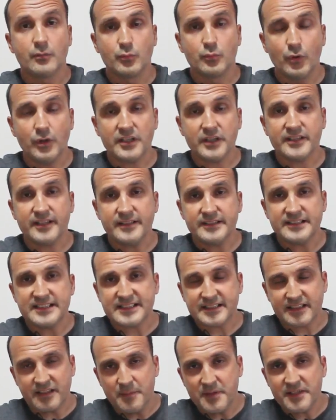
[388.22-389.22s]
Bu arada
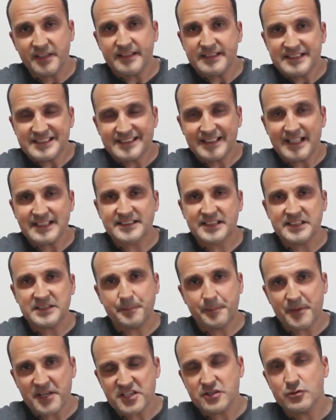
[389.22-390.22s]
kamerayı isterseniz
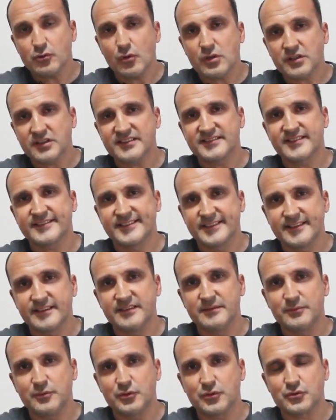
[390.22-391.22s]
peşin olarak da satın
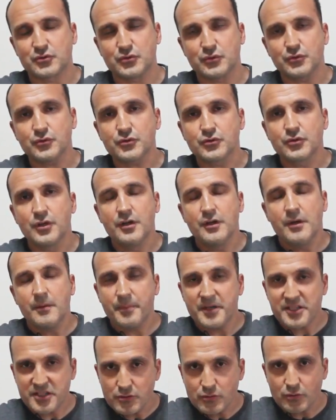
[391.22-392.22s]
alabiliyorsunuz.
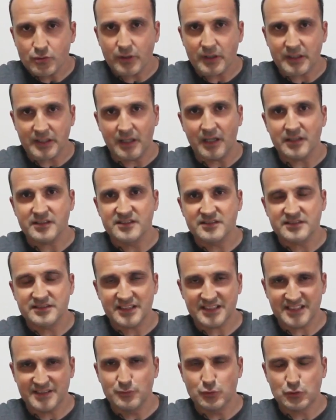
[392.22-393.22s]
Peşin olarak
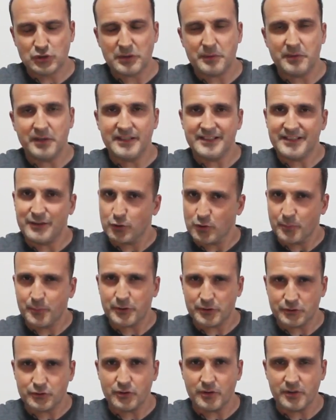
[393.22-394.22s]
aldığınızda ki muhtemelen diğer
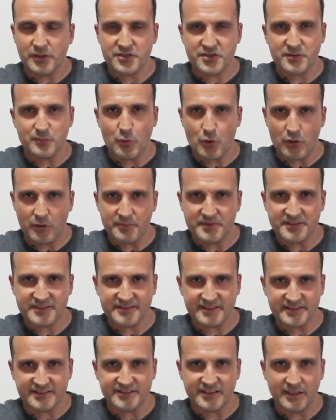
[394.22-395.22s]
operatörler için böyle bir
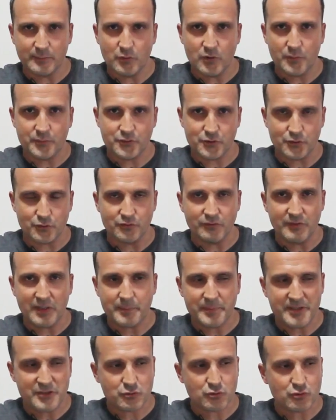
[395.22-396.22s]
satın alma opsiyonu
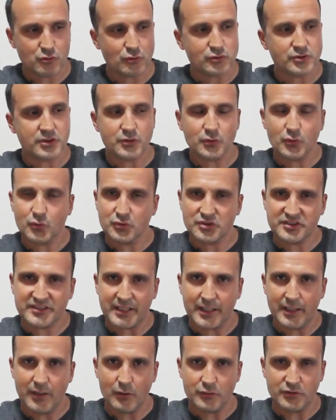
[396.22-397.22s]
var. 599
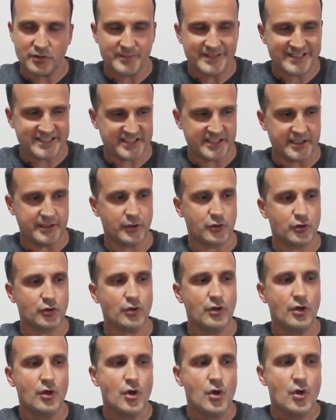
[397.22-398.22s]
TL ödemeniz
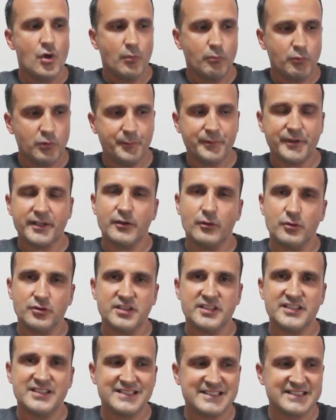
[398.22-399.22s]
gerekiyor. Bu parayı
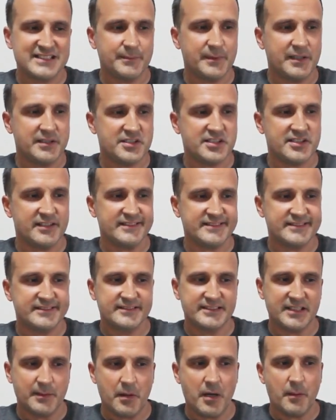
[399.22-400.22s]
ödediğiniz zaman cihaz
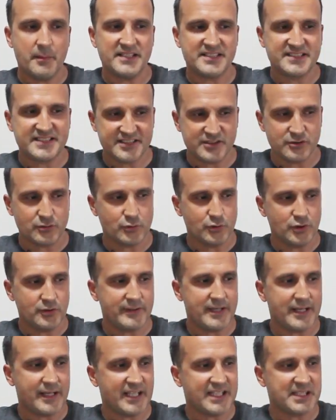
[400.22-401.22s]
tamamen sizin oluyor
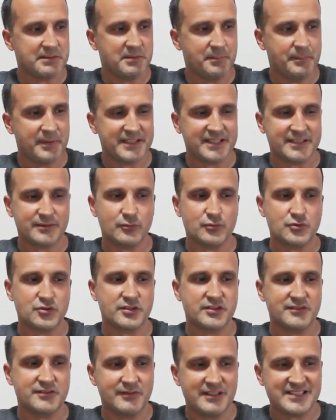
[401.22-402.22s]
ve herhangi bir paket
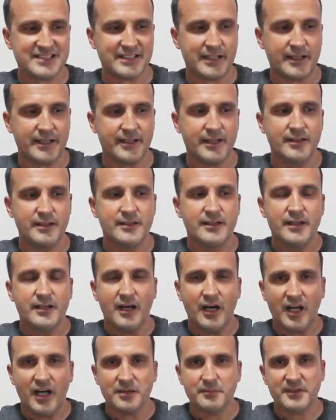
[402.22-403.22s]
ücreti vesaire
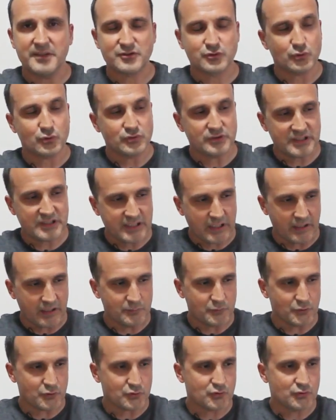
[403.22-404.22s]
almak zorunda
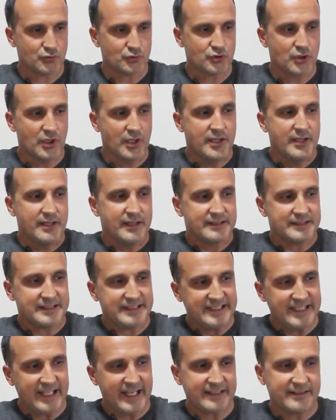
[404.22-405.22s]
kalmıyorsunuz.
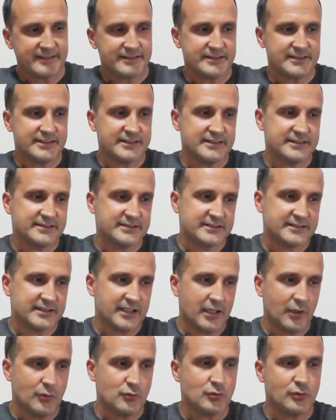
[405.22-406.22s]
Diğer e,
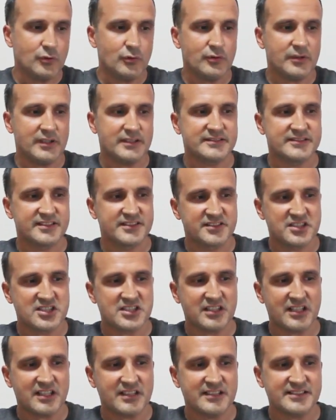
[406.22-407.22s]
taahhütlü olan
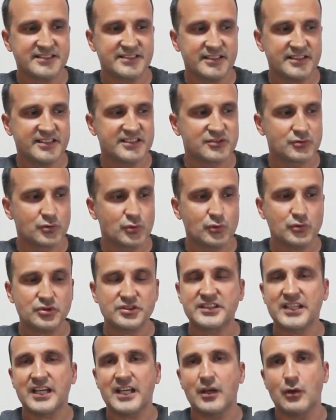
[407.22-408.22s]
satışlarda ise
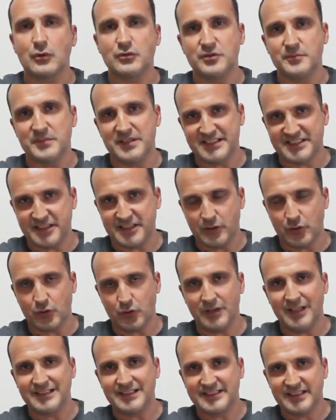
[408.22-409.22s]
49 TL ödemeniz
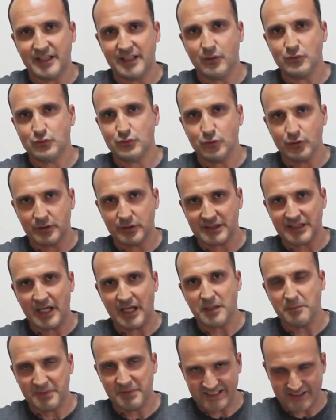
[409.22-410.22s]
gerekiyor. Yani taahhütlü olarak
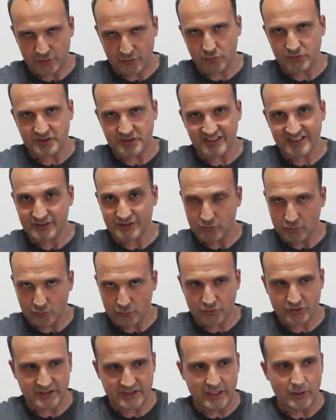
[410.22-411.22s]
almak istiyorsanız
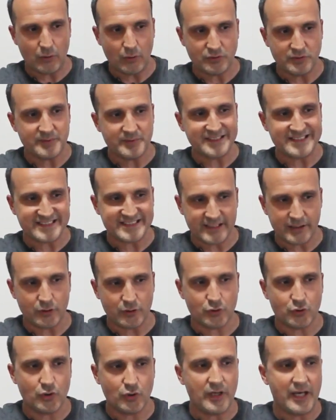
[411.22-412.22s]
49 TL ödemeniz
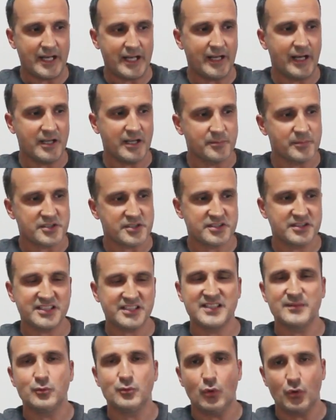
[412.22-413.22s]
gerekiyor her ay başına
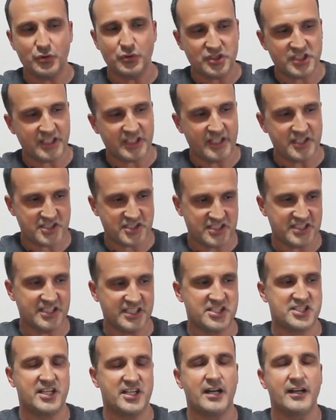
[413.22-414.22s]
ki bu 12 ay için
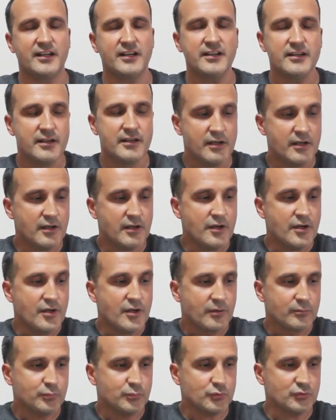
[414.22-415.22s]
geçerli.
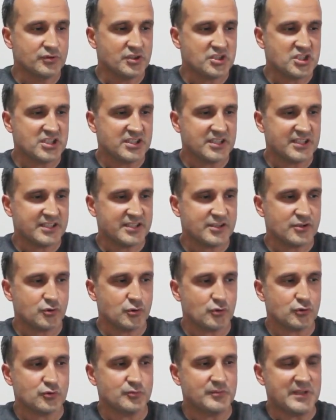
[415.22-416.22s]
Bunun dışındaki
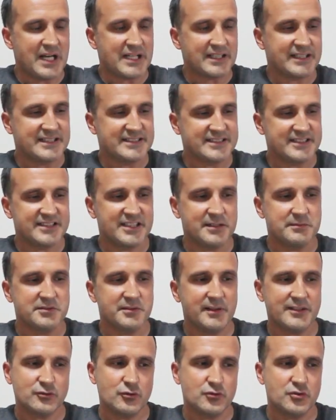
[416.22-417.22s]
çözümlerde ise dedim
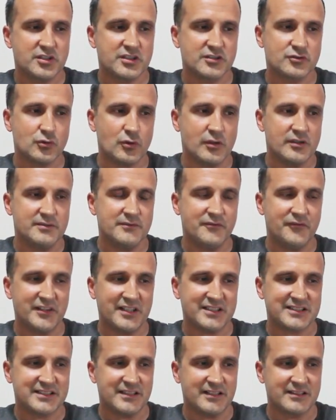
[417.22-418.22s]
ki az önceki söylediğim
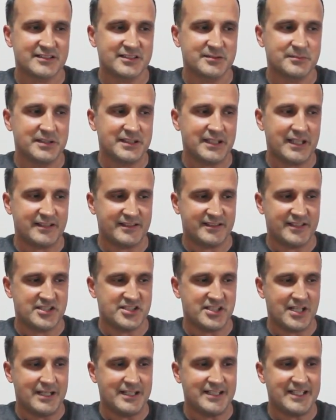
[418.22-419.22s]
fiyatlandırmalar
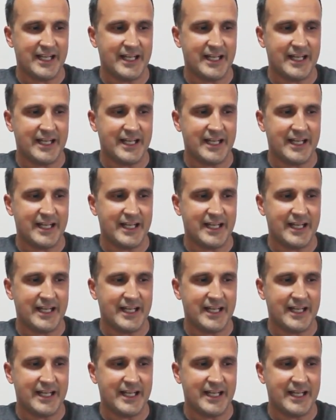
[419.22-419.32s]
geçerli.